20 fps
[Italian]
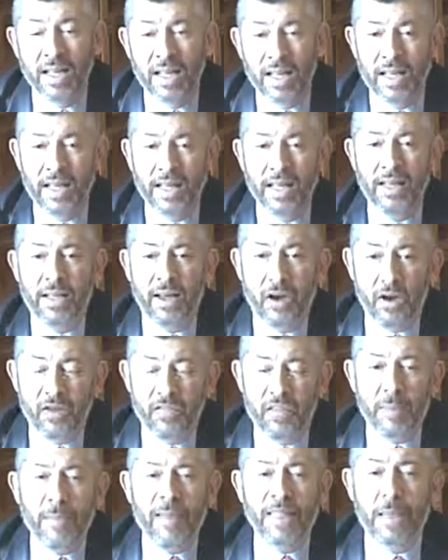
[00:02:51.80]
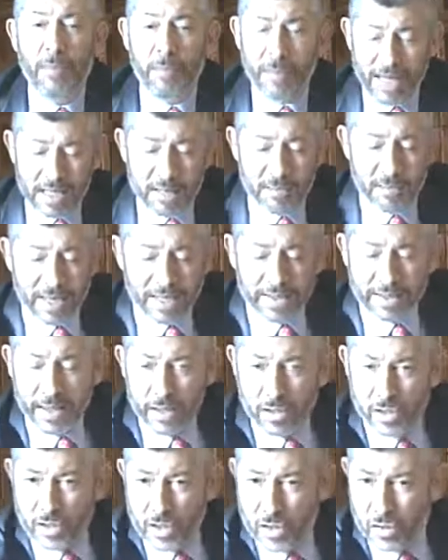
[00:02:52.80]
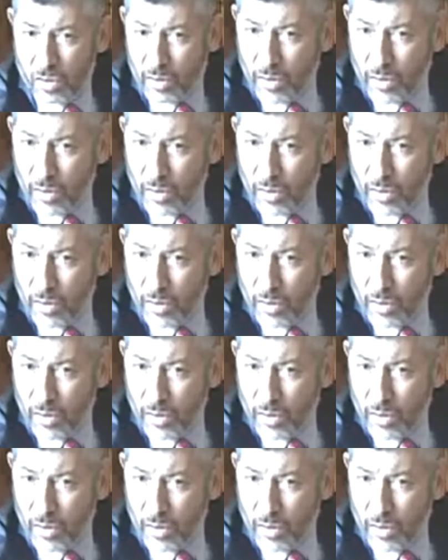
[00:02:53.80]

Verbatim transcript: eh, ovviamente plasmata allo stesso